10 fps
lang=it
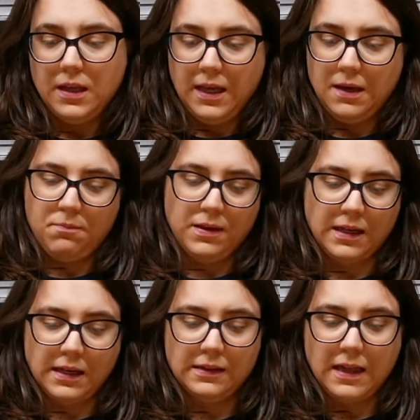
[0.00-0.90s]
e
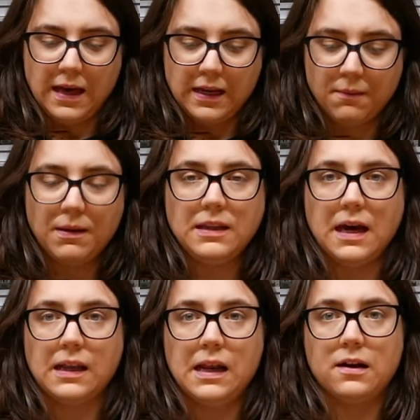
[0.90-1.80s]
per andare a
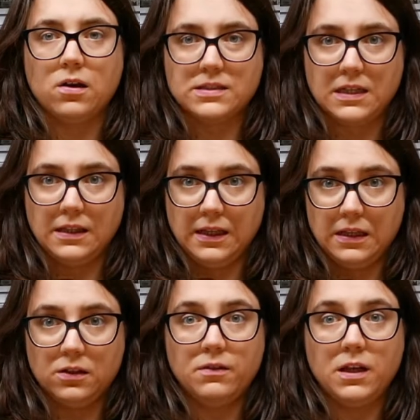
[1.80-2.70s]
bagnare la nostra
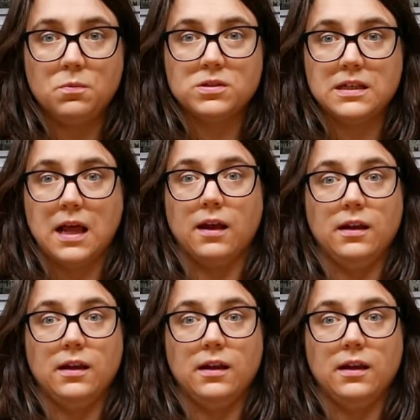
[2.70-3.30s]
teglia dove riposerà